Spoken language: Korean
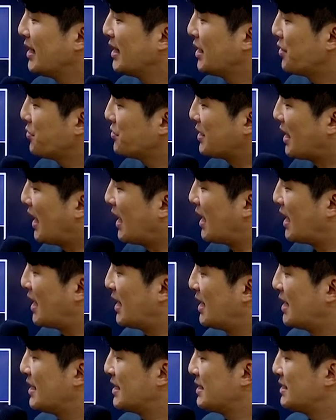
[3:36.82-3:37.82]
그리고 나,
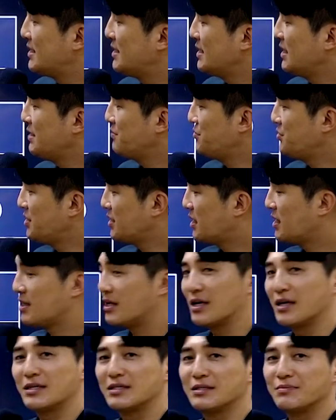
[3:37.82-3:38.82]
시기 문제가
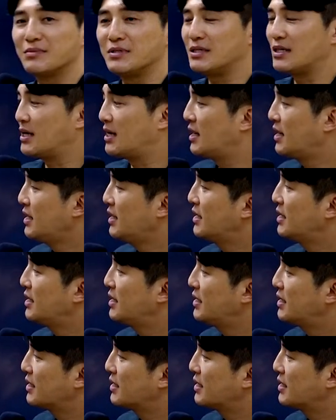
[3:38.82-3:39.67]
되겠습니다.